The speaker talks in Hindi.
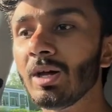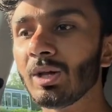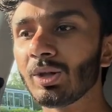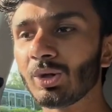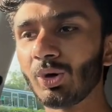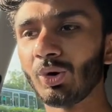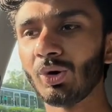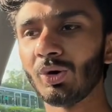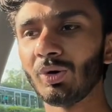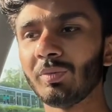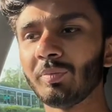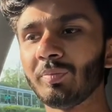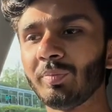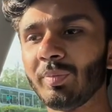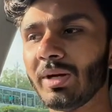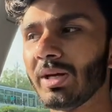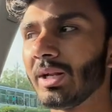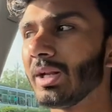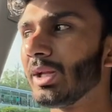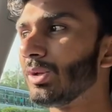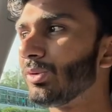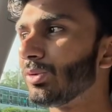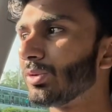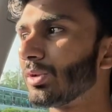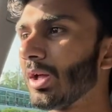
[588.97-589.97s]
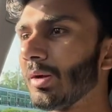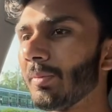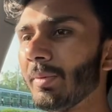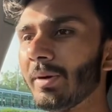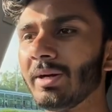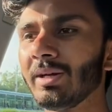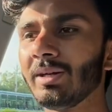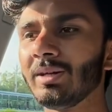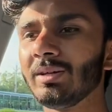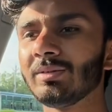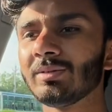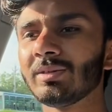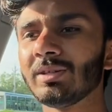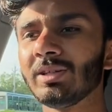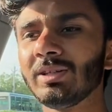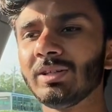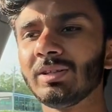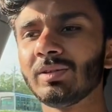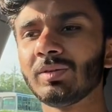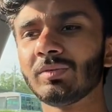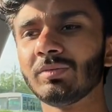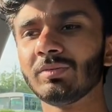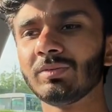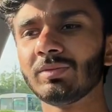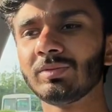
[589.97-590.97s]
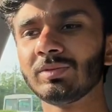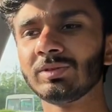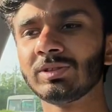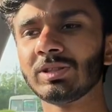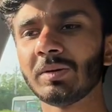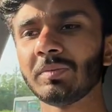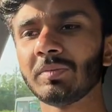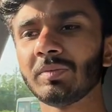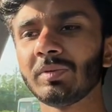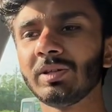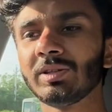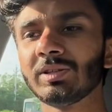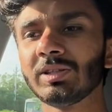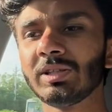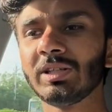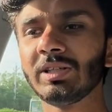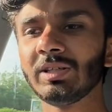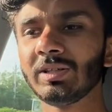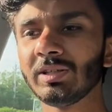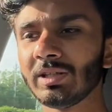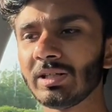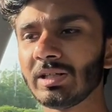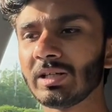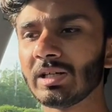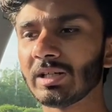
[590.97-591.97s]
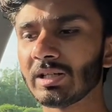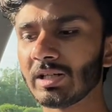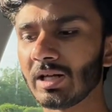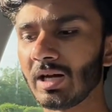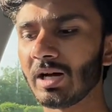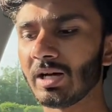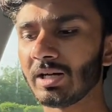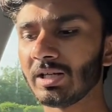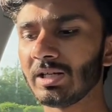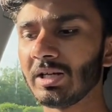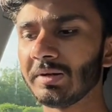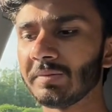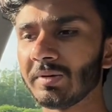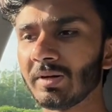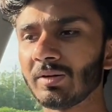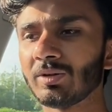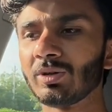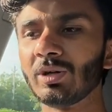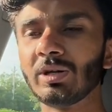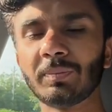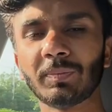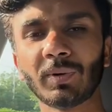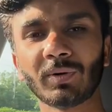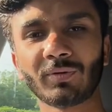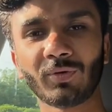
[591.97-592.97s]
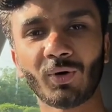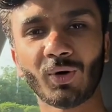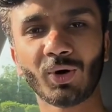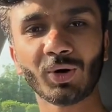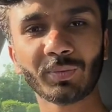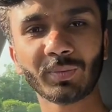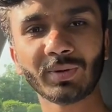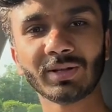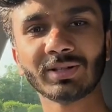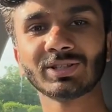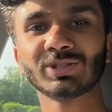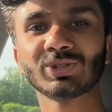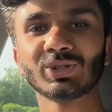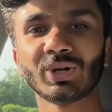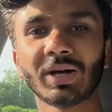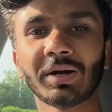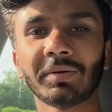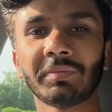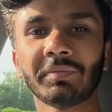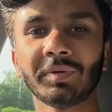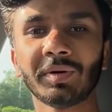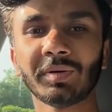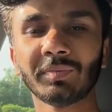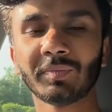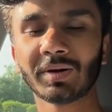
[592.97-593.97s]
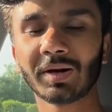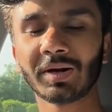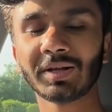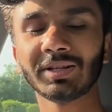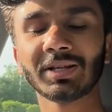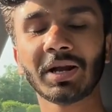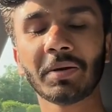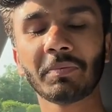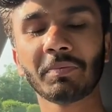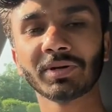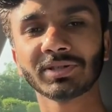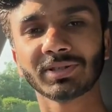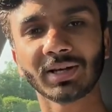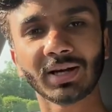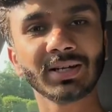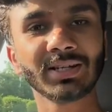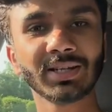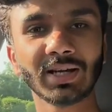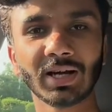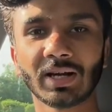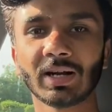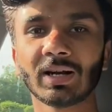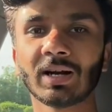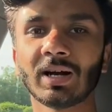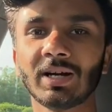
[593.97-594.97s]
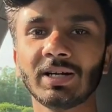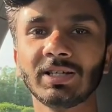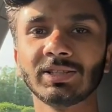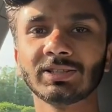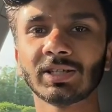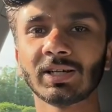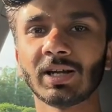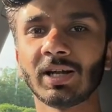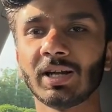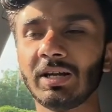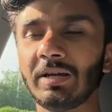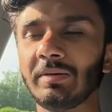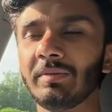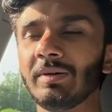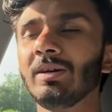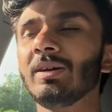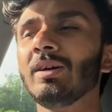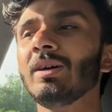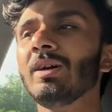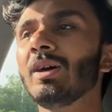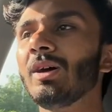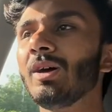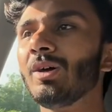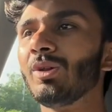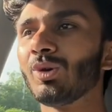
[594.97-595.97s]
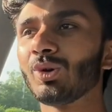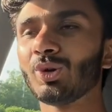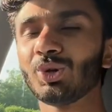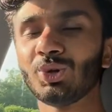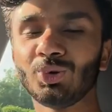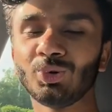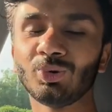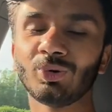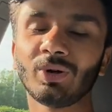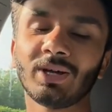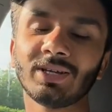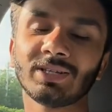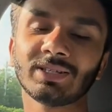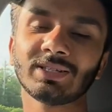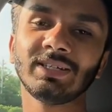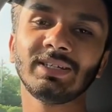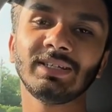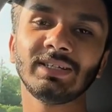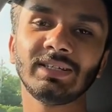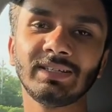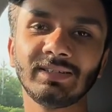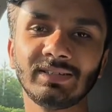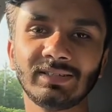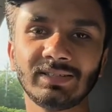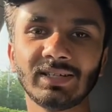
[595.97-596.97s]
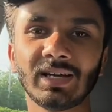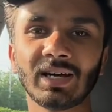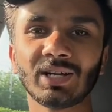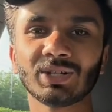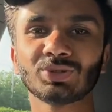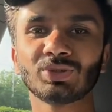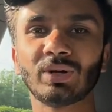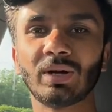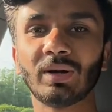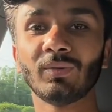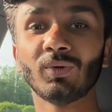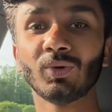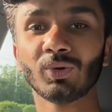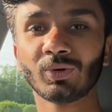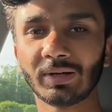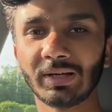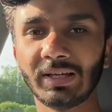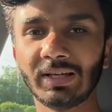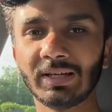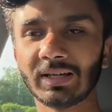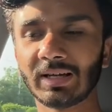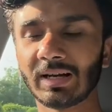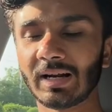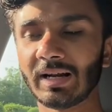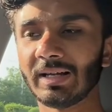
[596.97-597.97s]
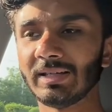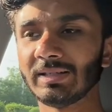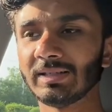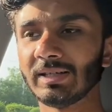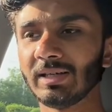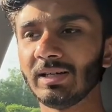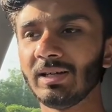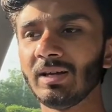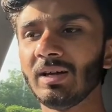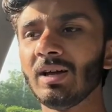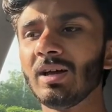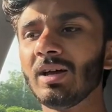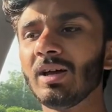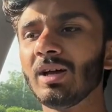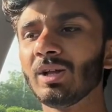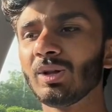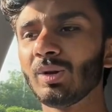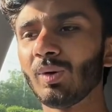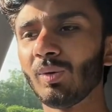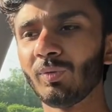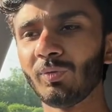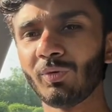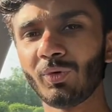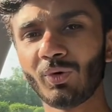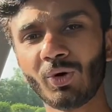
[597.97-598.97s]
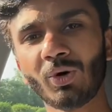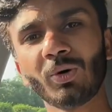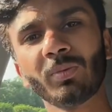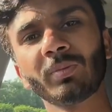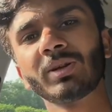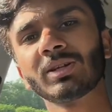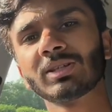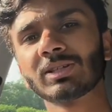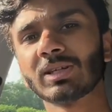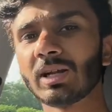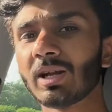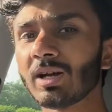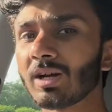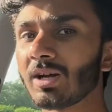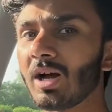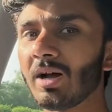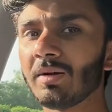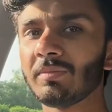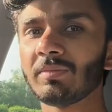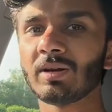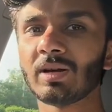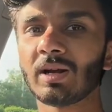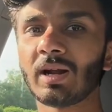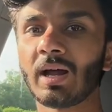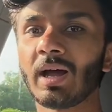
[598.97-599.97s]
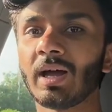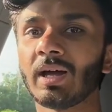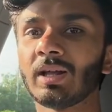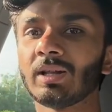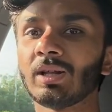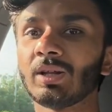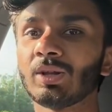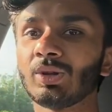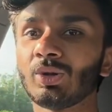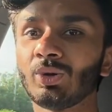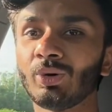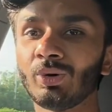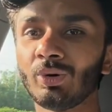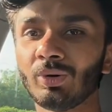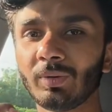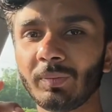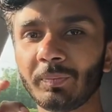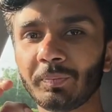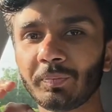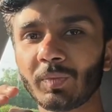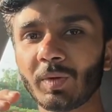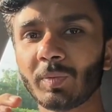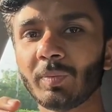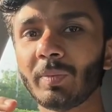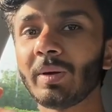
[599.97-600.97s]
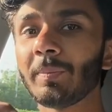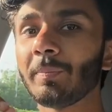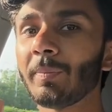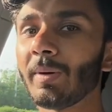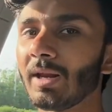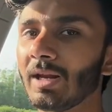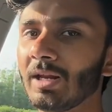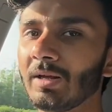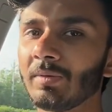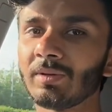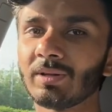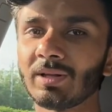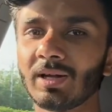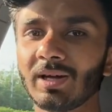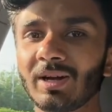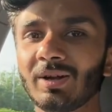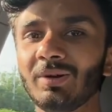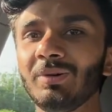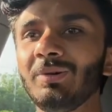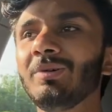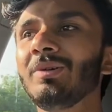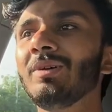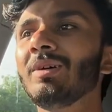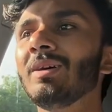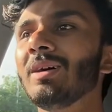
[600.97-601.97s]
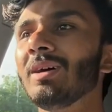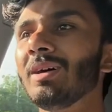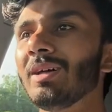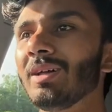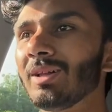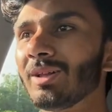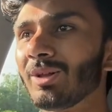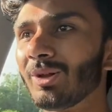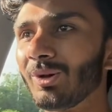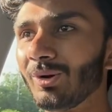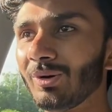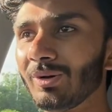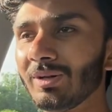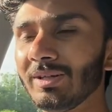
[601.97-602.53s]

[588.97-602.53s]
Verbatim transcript: तो मेरे यूं था भाई कि जब इतनी दिक्कत आ रही है मतलब थोड़ी परफॉर्मेंस जो है हमें मतलब इतना मज़ा नहीं आ रहा गाड़ी चलाने में तो क्यों ना इसकी ई जी आर जो है वो क्लीन कराई जाए तो वो हमने सारा काम कराया था तो मैं पहले बता रहा हूँ तो